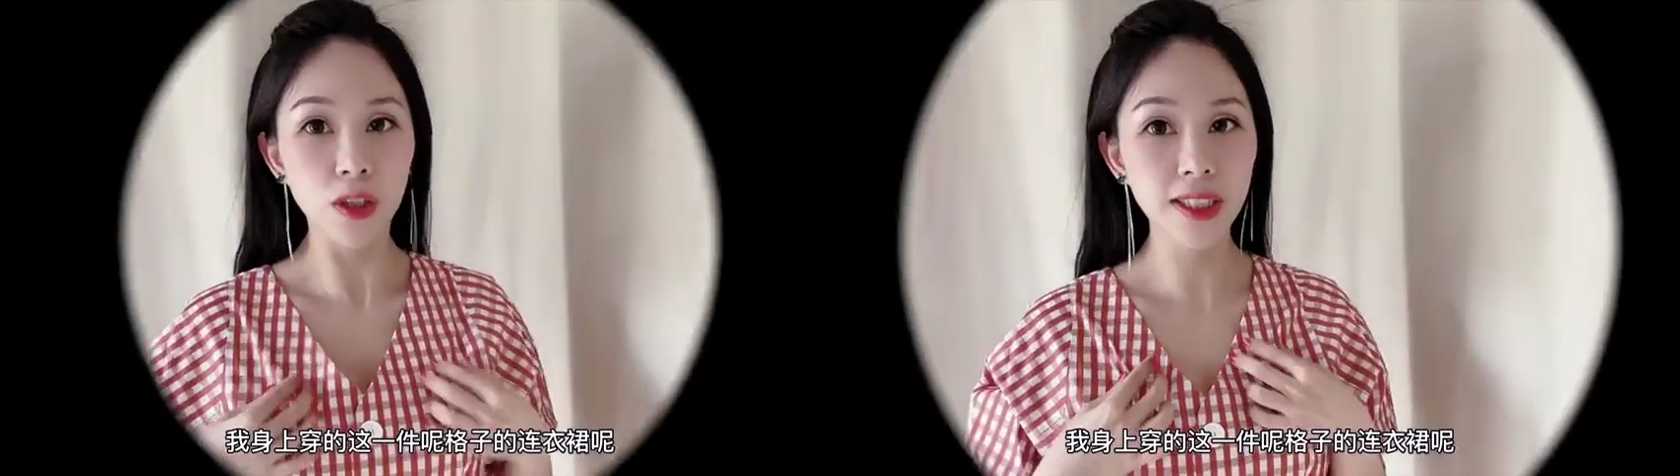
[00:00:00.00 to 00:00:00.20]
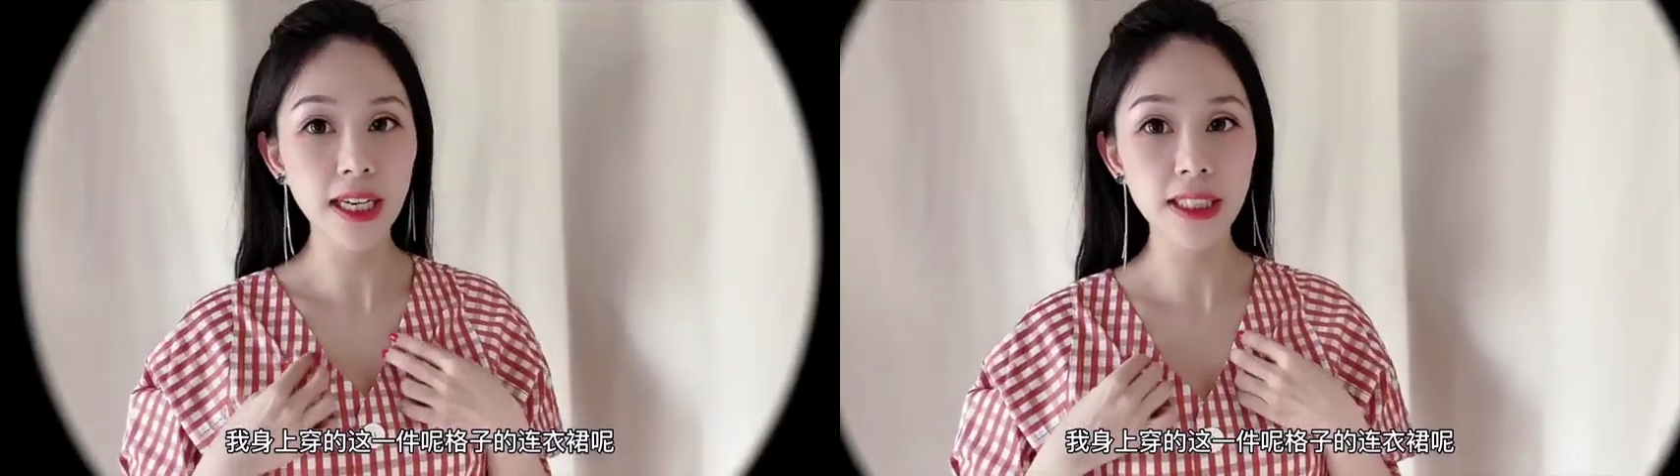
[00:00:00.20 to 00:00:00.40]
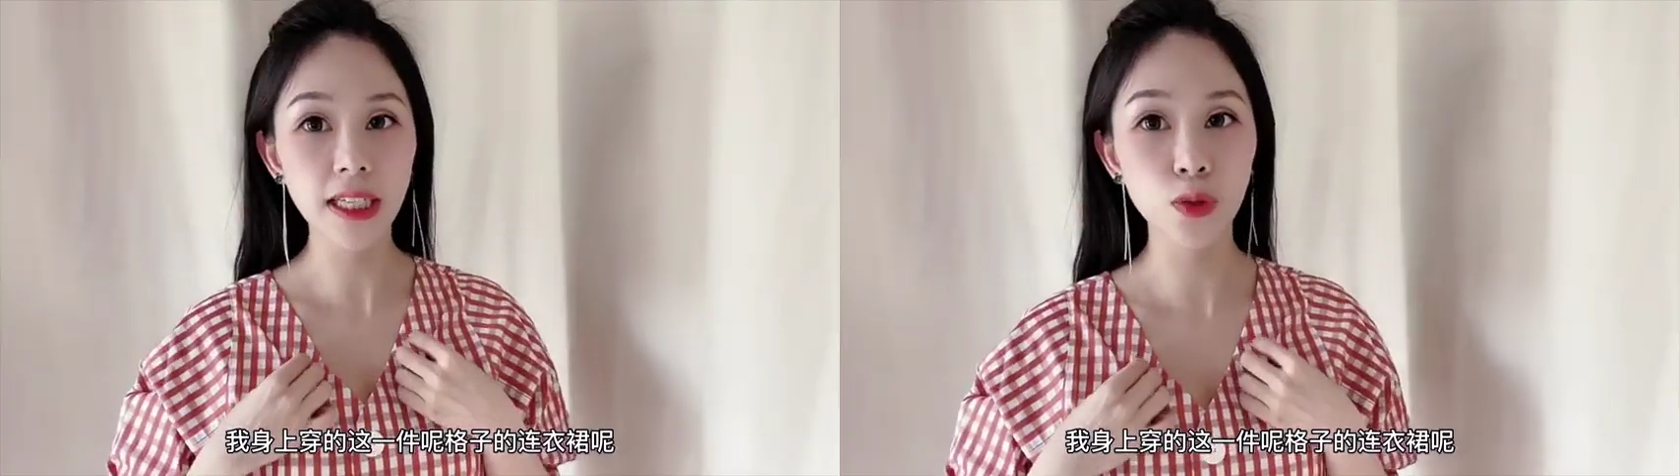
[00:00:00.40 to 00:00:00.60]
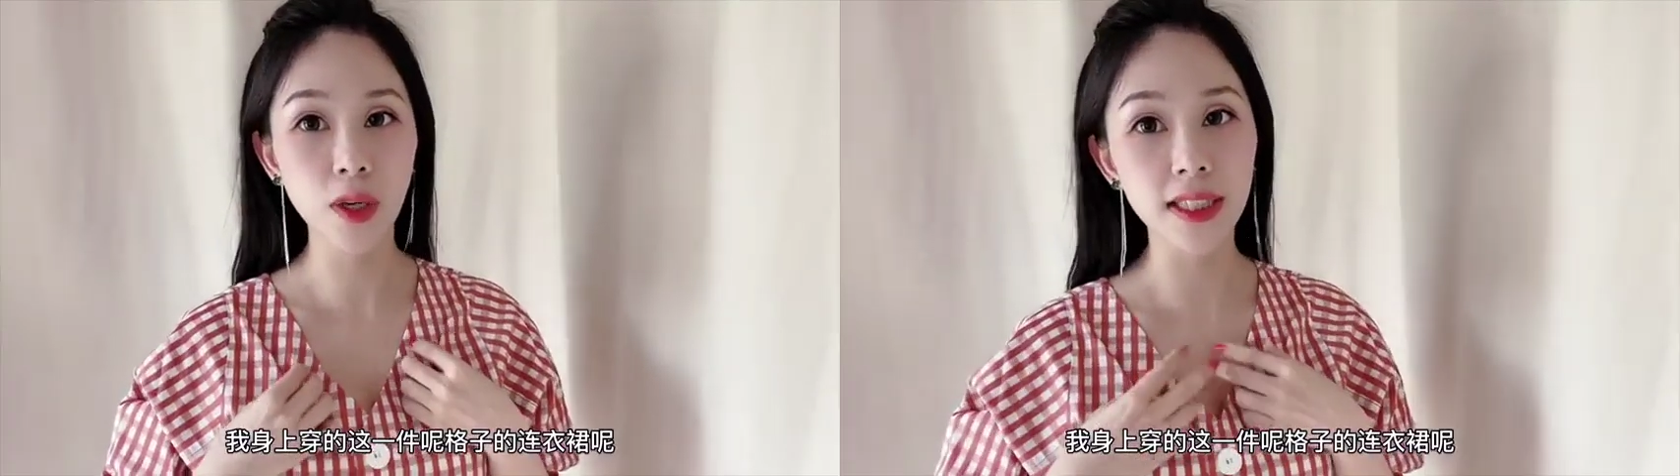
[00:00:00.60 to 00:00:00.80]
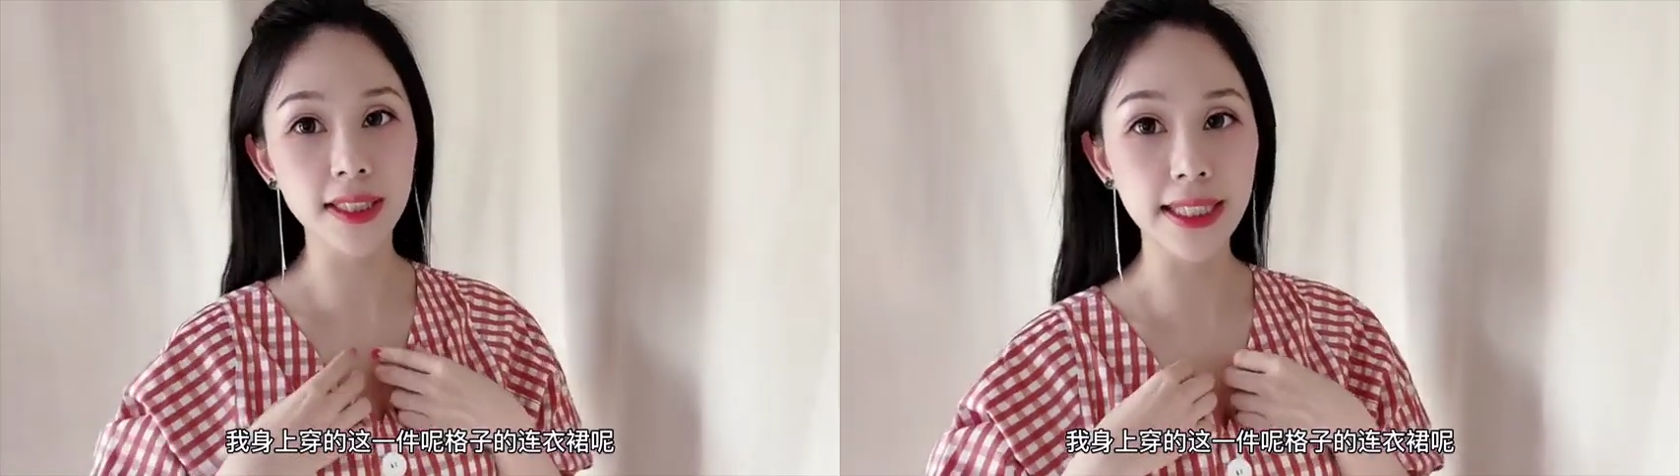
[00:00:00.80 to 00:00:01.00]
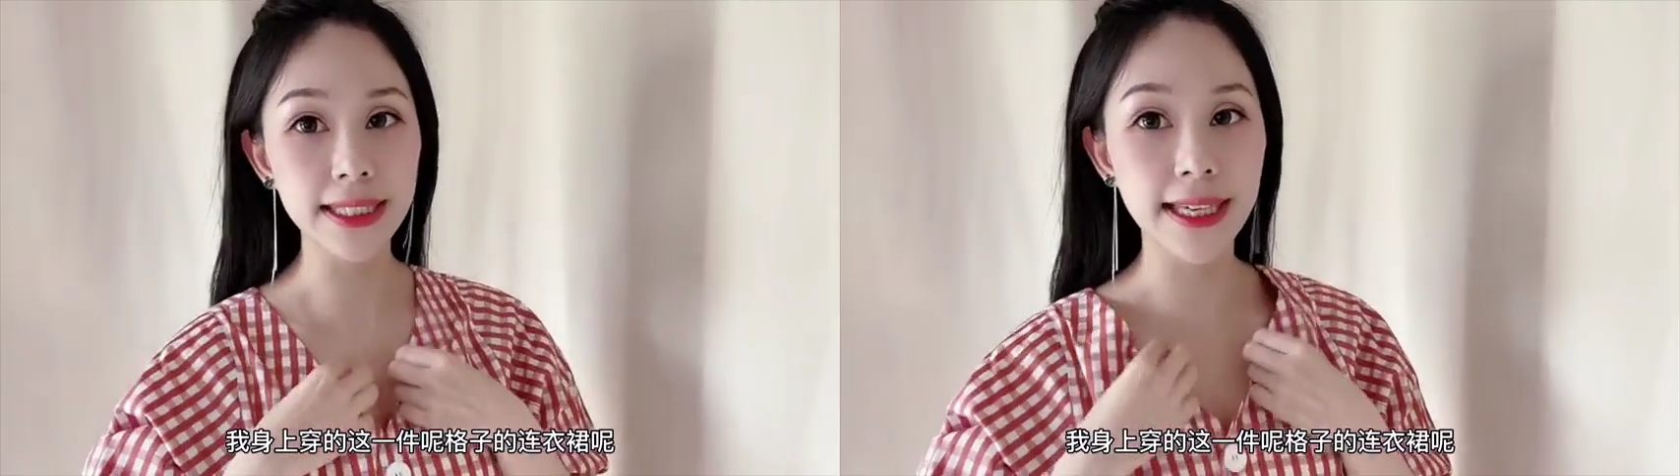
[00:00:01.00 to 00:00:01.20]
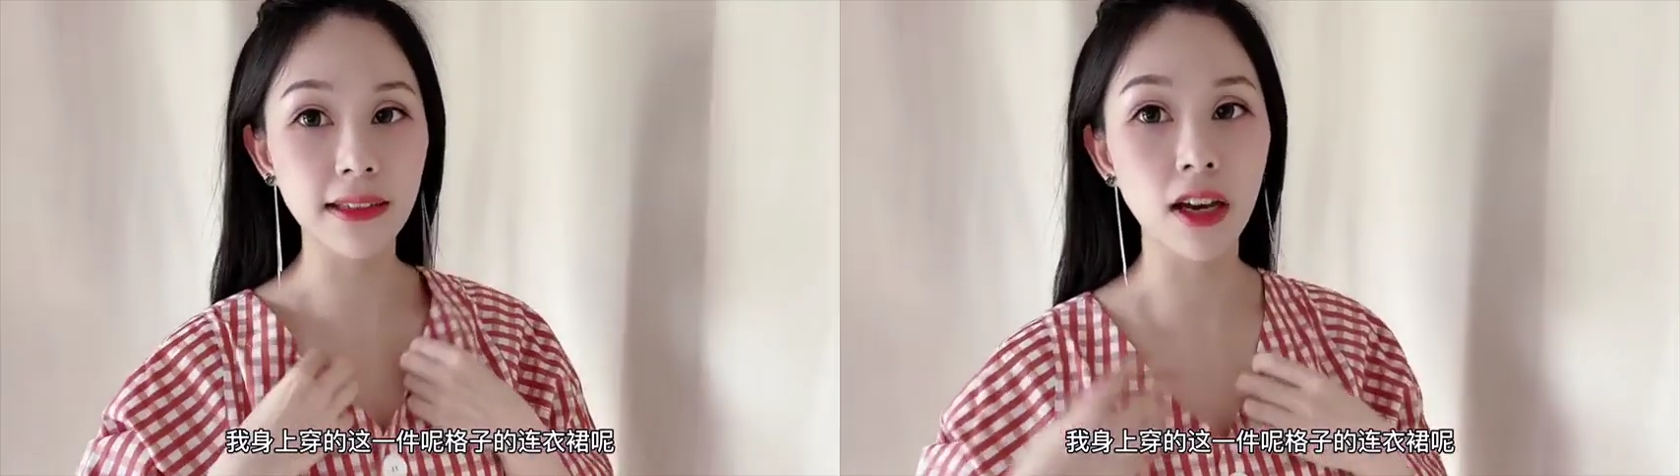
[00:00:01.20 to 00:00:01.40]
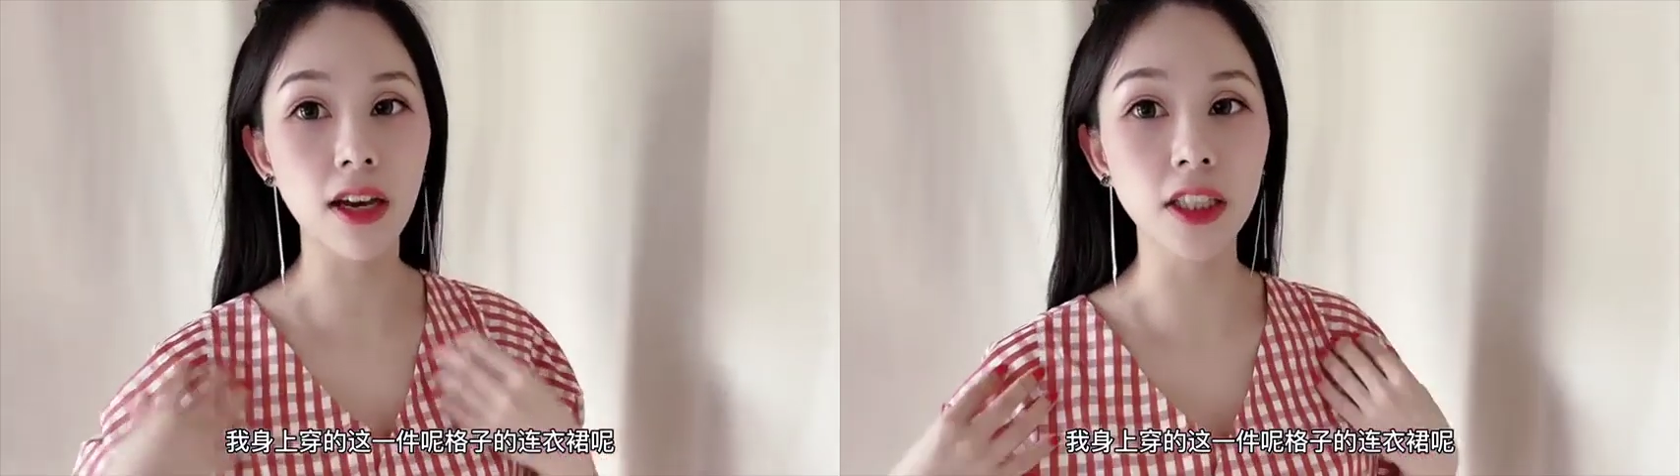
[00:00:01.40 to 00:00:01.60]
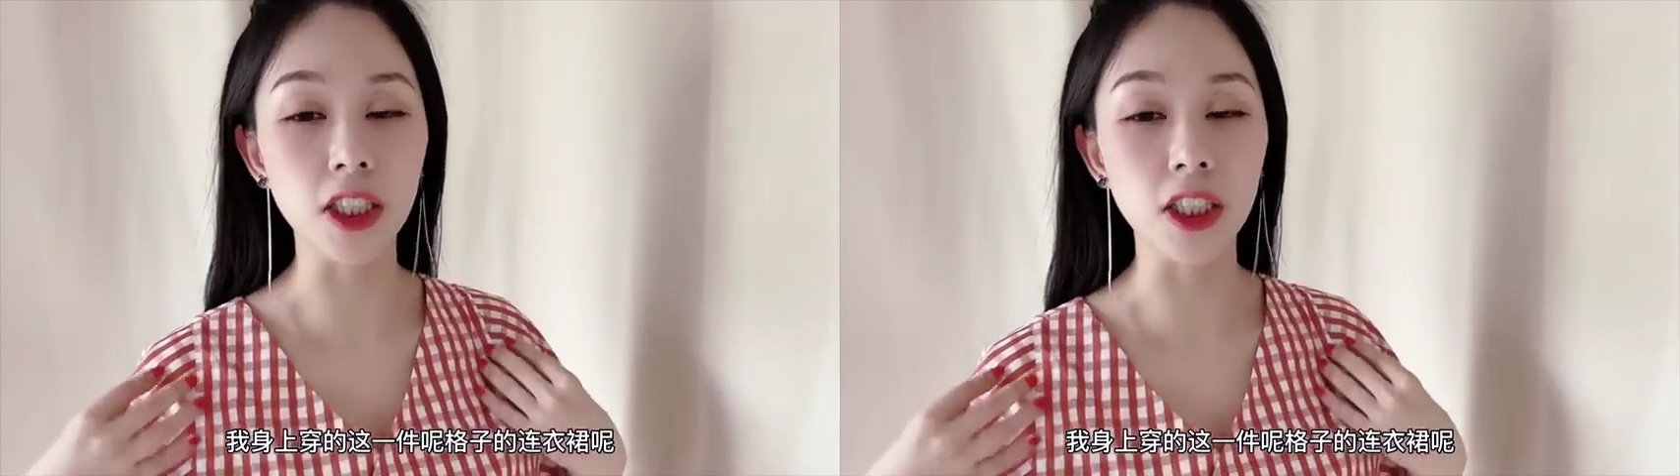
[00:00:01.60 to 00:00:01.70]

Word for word: 在身上穿的这一件呢，